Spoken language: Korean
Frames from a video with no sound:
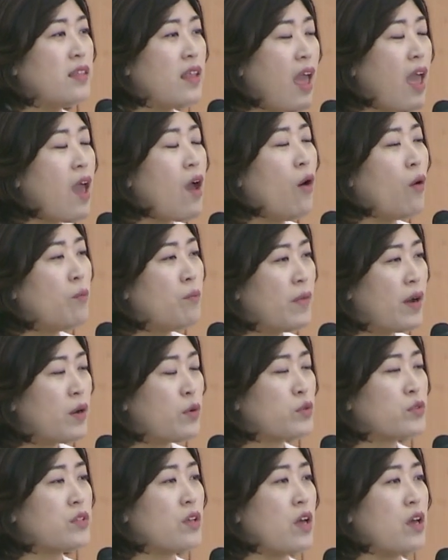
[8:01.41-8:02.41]
내
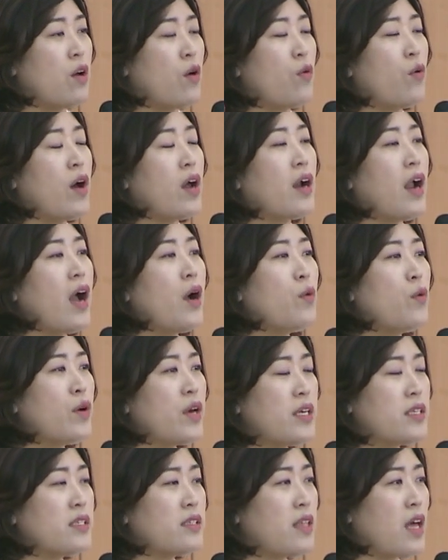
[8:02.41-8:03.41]
엄마로서의 역할을
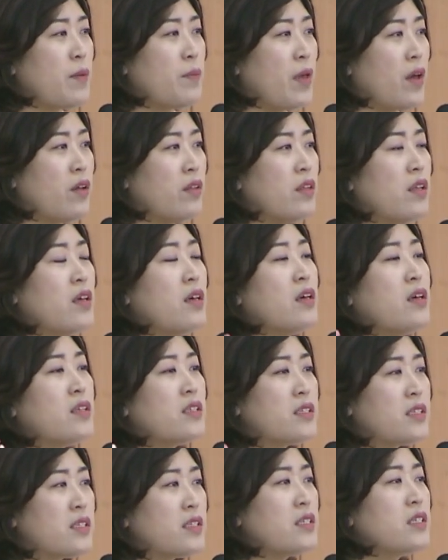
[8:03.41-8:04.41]
하고 계시다면
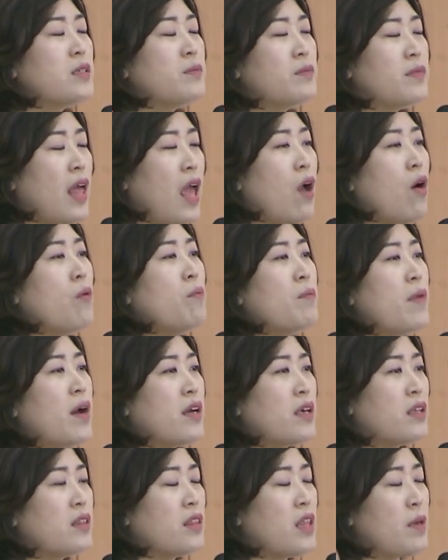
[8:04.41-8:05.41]
지금 내
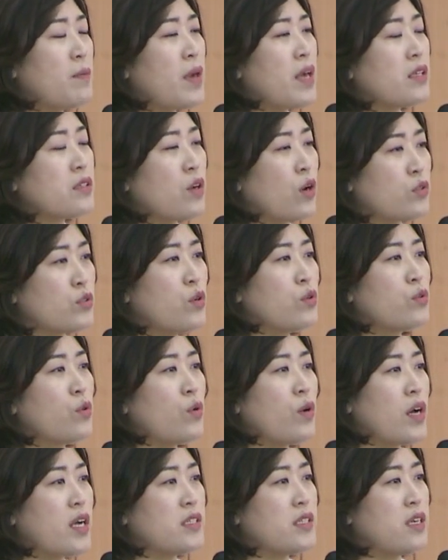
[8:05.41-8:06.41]
엄마기 때문에 저
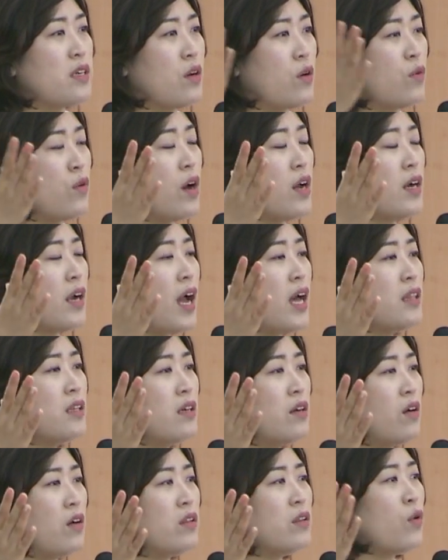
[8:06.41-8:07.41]
정도까지의 역할을
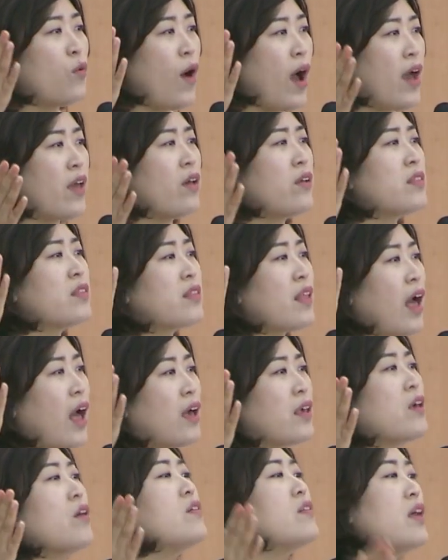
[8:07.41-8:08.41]
하는 건 과연
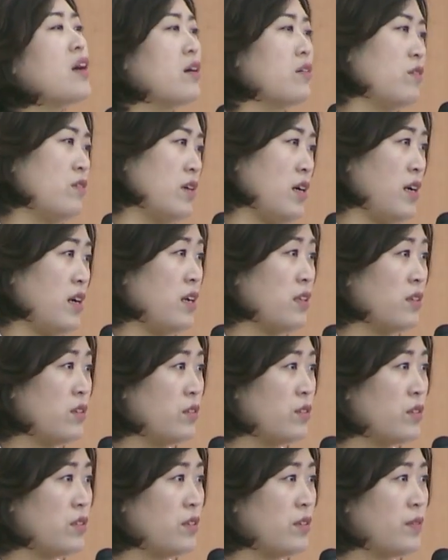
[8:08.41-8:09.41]
당연한
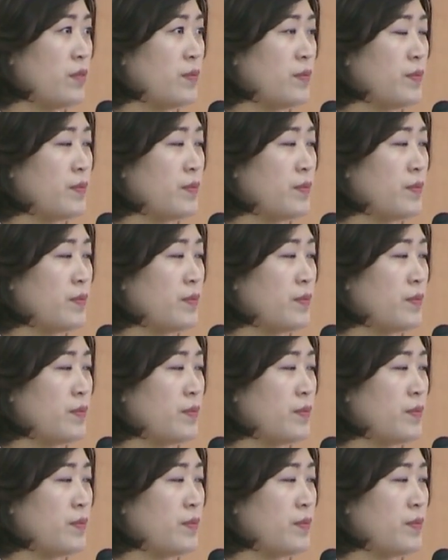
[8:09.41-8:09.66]
건가라는 거죠.